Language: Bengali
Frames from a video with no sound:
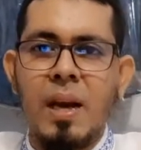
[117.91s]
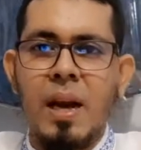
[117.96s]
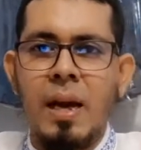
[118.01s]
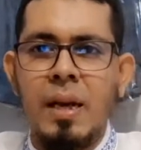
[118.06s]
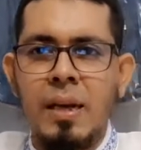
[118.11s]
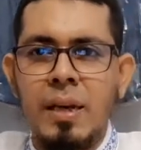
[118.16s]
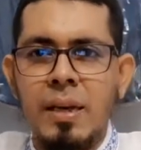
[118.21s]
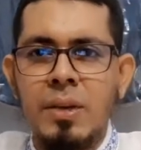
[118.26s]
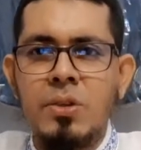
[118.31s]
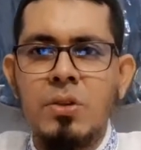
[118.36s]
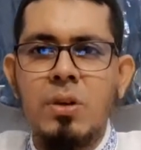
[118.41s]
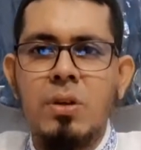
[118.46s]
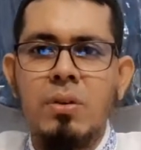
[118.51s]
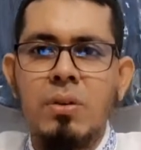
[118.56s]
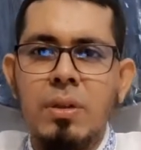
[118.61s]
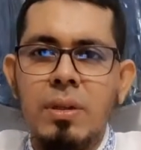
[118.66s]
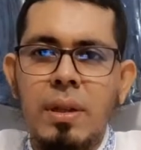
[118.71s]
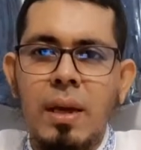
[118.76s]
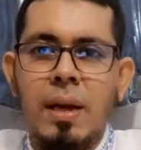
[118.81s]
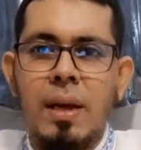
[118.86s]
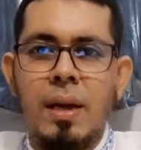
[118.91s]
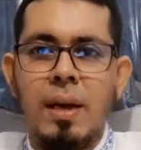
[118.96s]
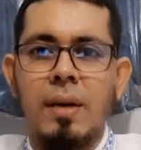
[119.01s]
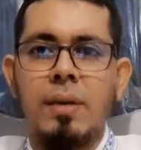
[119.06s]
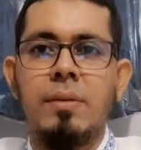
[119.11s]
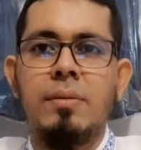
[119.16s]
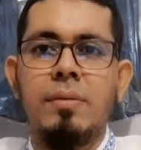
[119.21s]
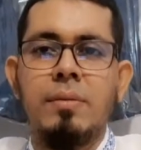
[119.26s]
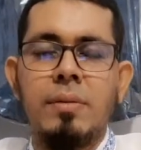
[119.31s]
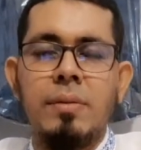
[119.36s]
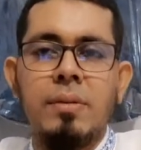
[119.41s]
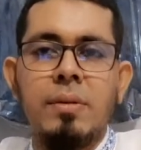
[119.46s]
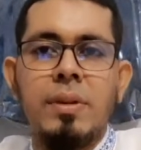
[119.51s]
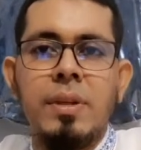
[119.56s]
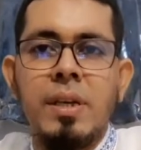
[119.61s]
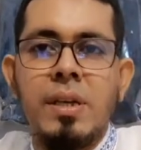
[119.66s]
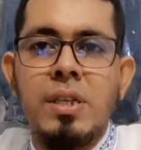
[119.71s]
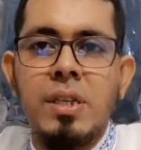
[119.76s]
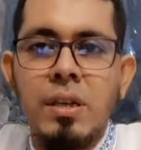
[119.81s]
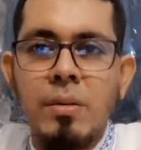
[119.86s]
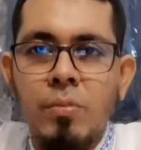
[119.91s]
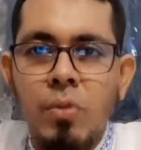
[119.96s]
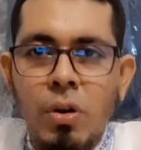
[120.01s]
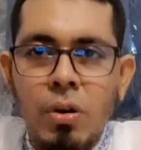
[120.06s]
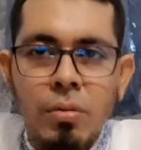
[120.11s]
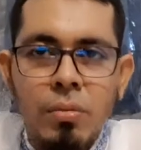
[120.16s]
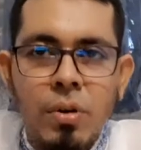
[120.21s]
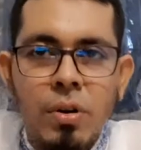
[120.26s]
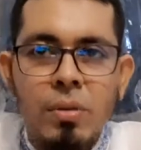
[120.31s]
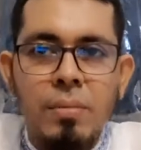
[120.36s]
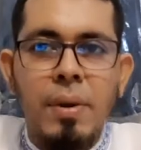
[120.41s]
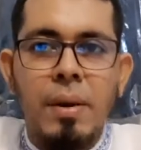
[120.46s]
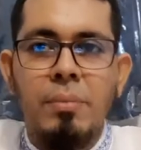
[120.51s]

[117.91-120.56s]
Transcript: আর এজন্যই তারা দেশের বড় বড়